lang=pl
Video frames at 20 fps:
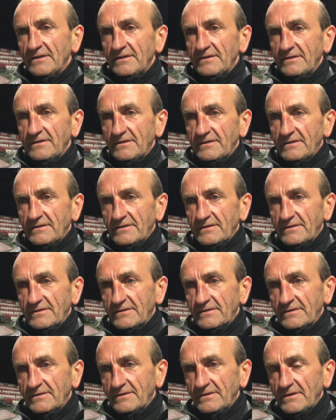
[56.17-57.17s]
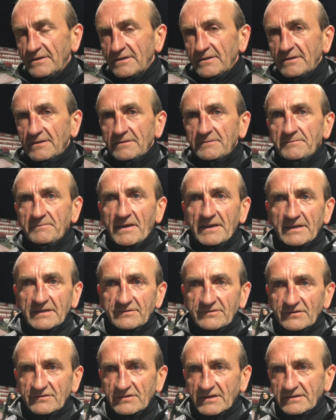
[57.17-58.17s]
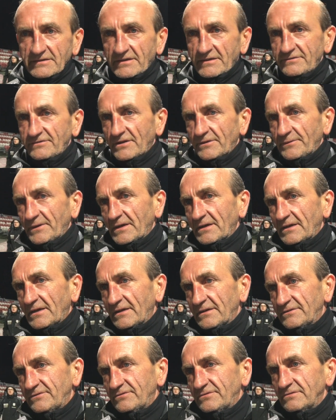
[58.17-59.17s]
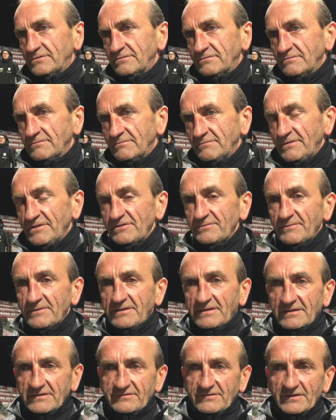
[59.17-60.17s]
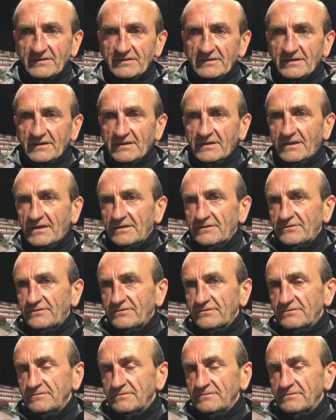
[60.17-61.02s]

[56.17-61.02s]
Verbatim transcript: Y, Marek Cieślak nie chciał jechać, myśmy nie chcieli jechać.